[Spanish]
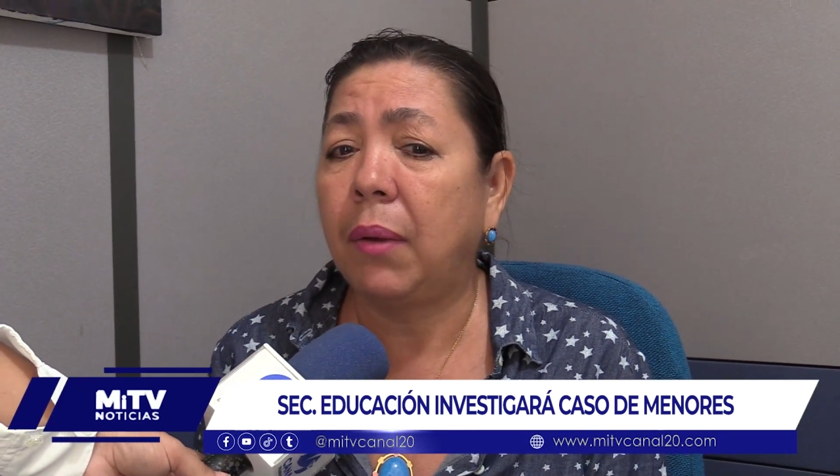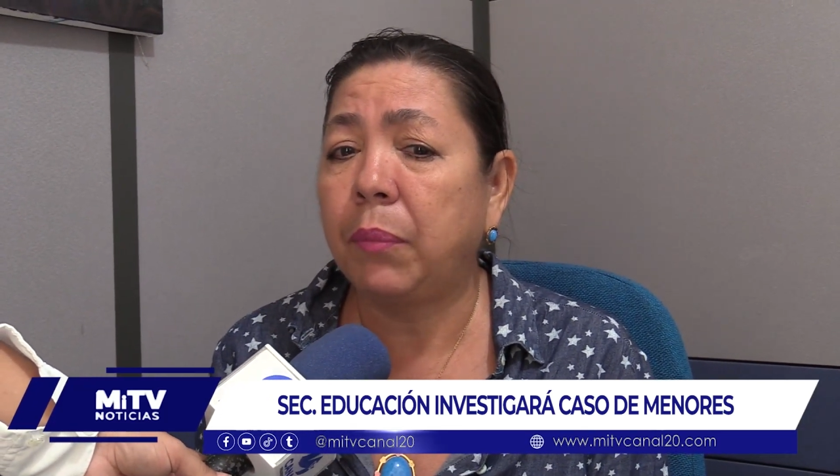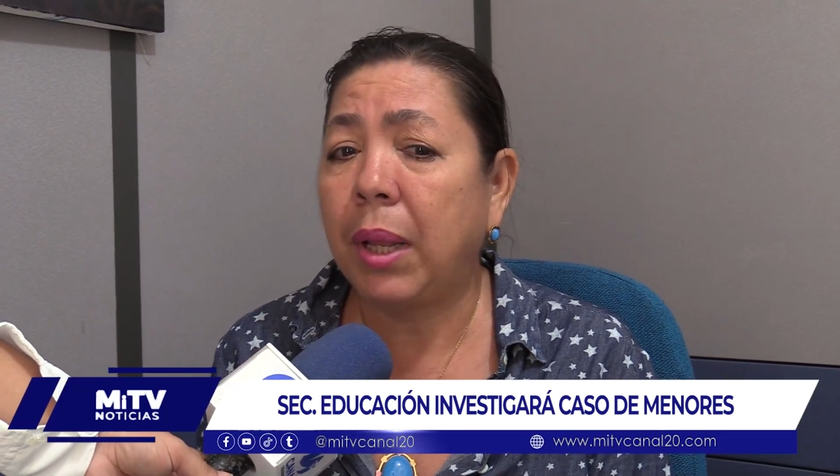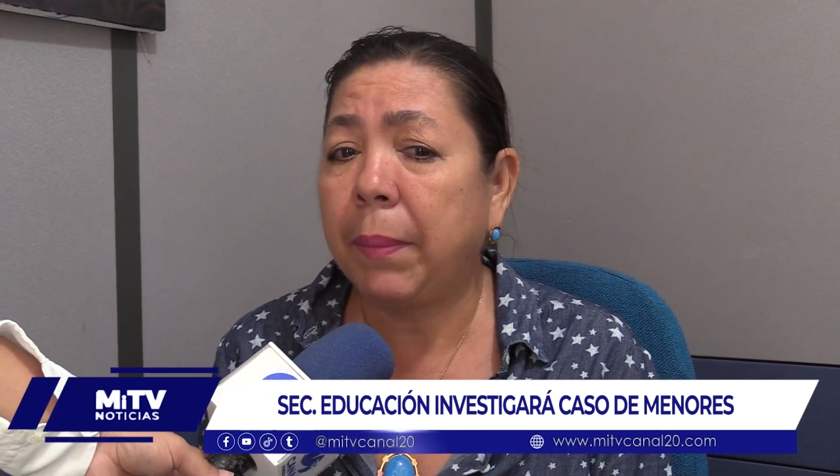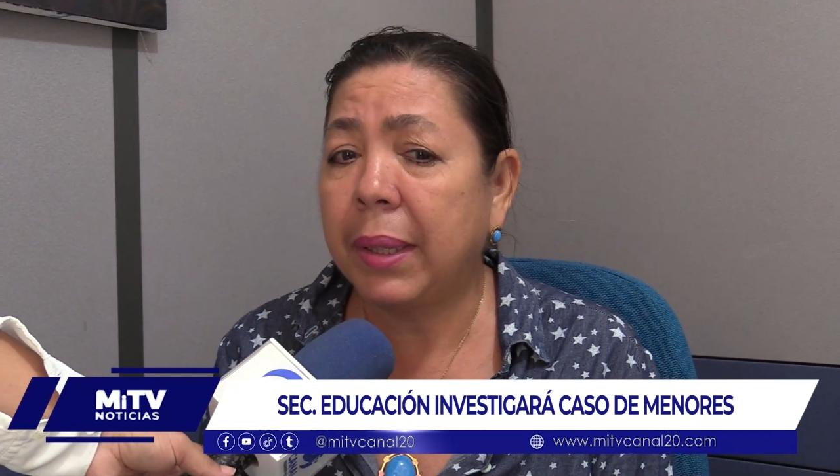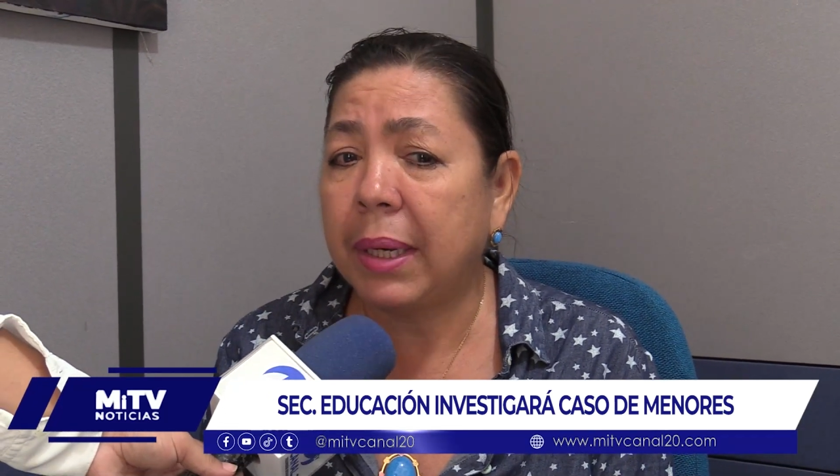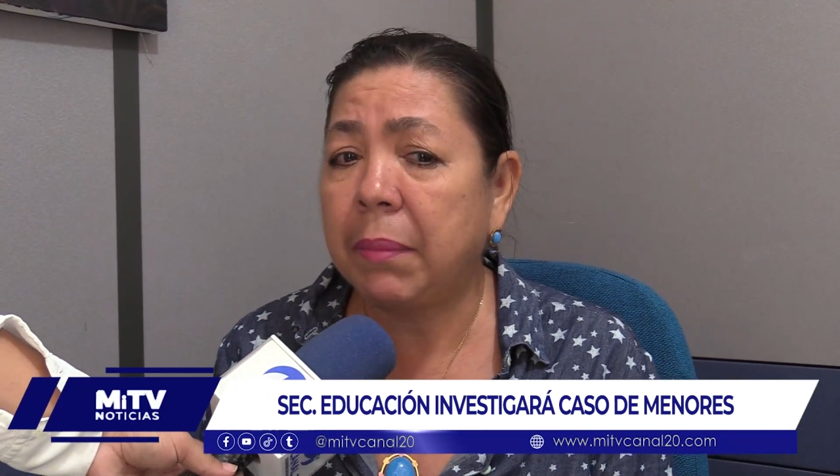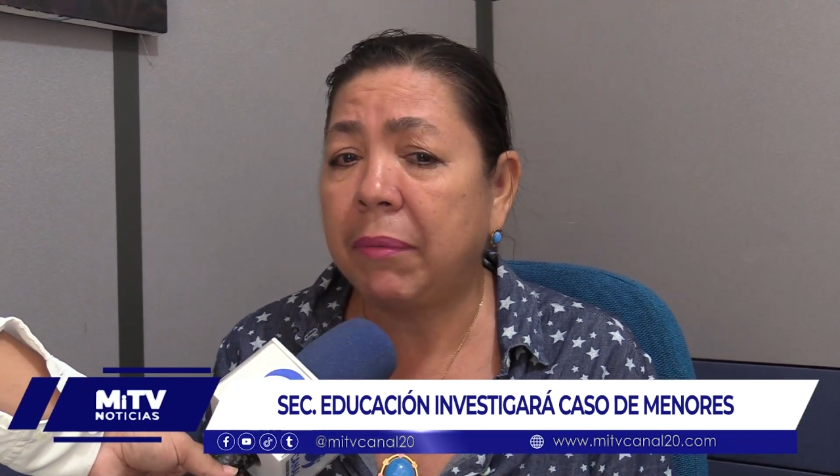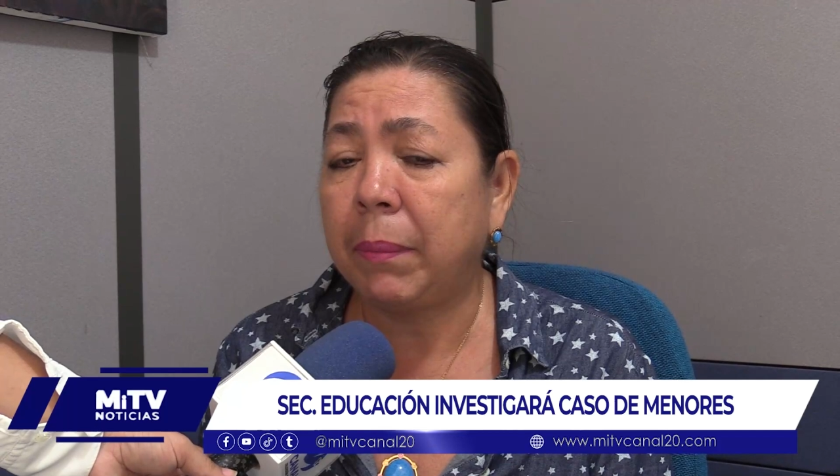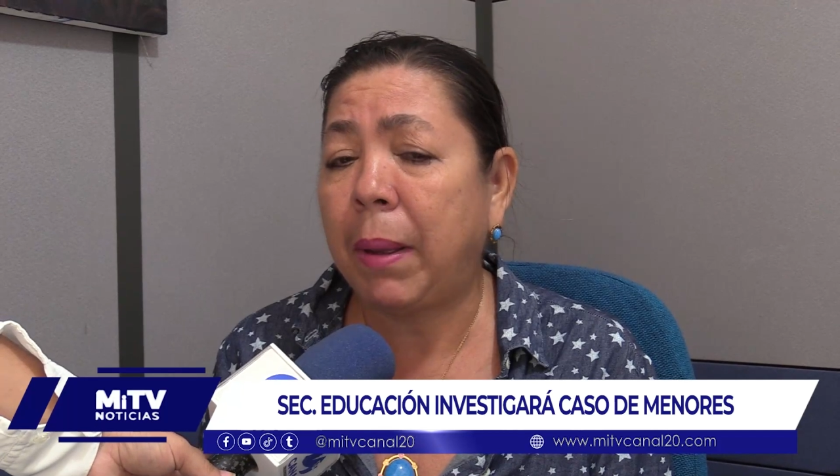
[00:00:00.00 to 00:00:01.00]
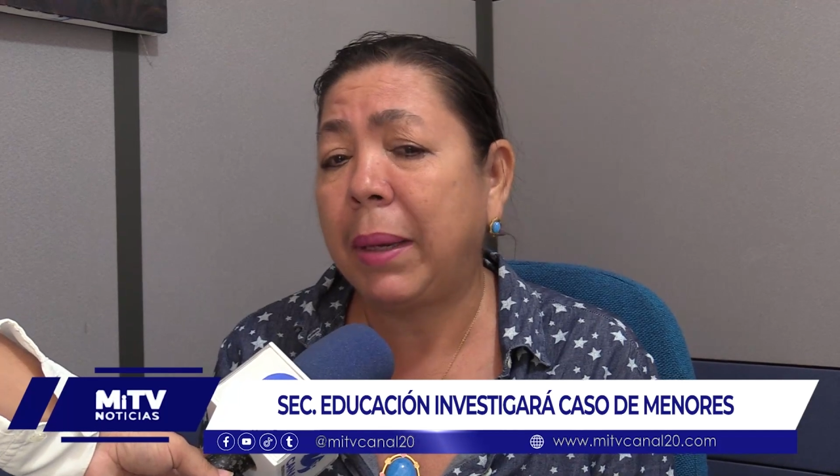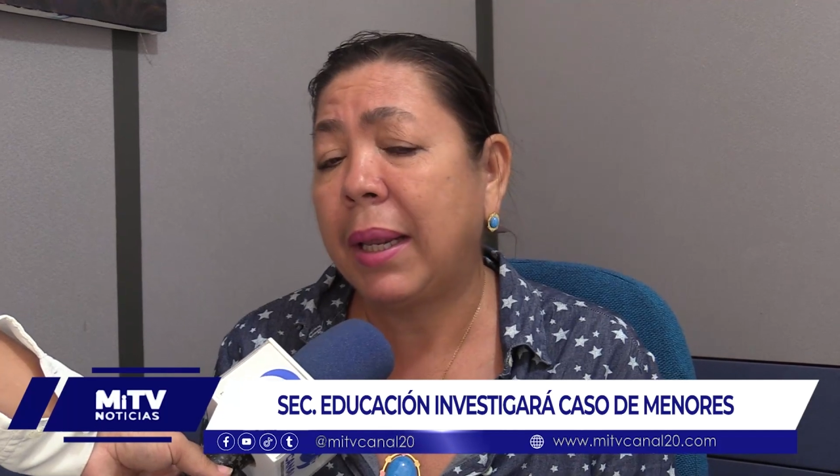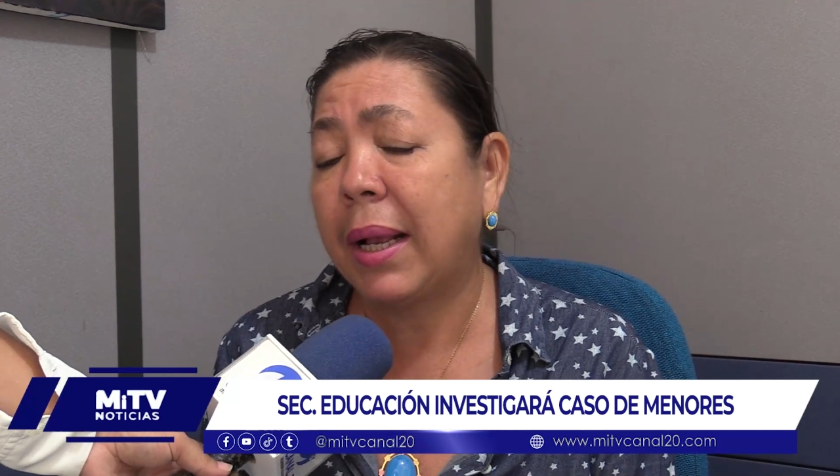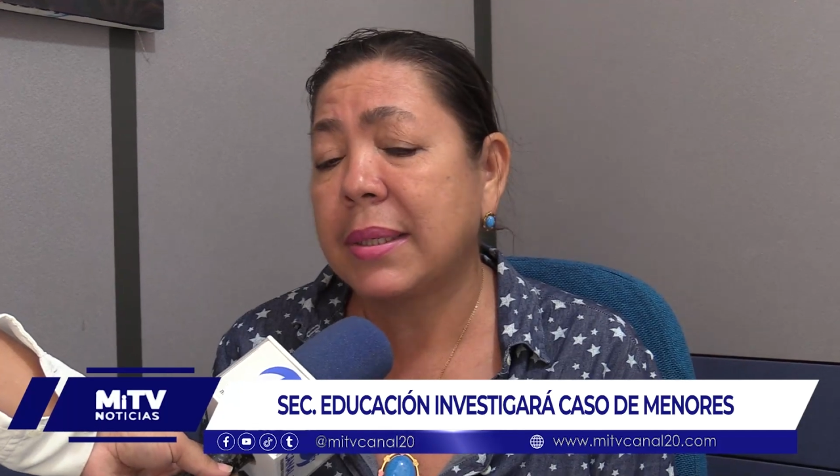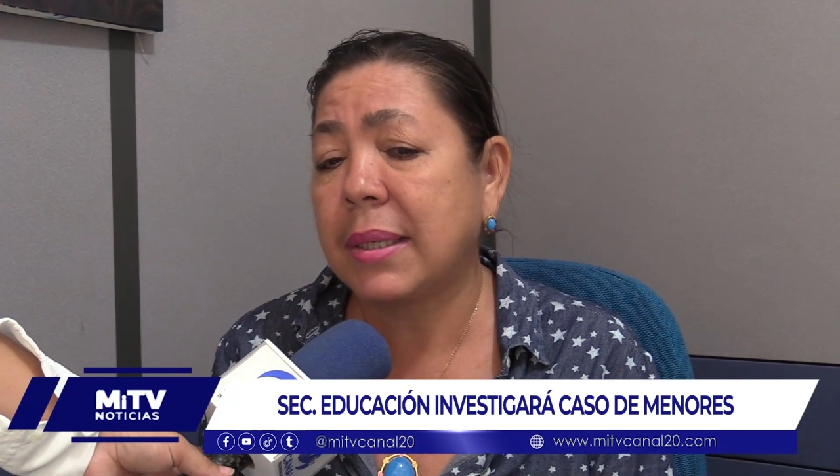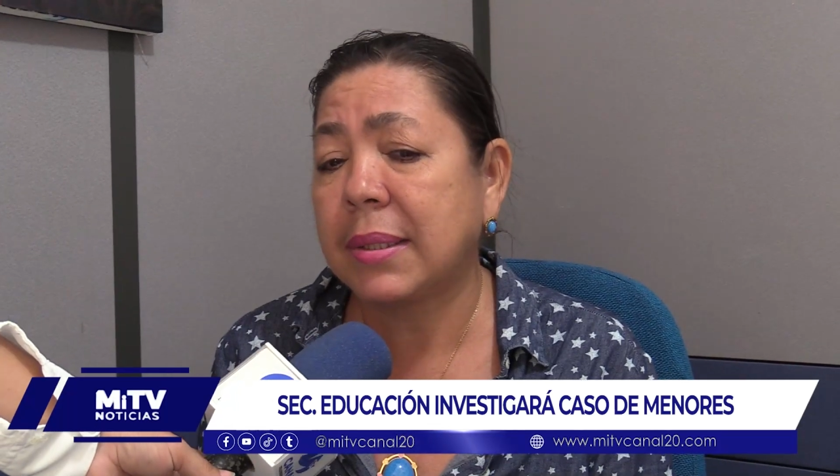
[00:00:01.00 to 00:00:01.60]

a una madre más familia que se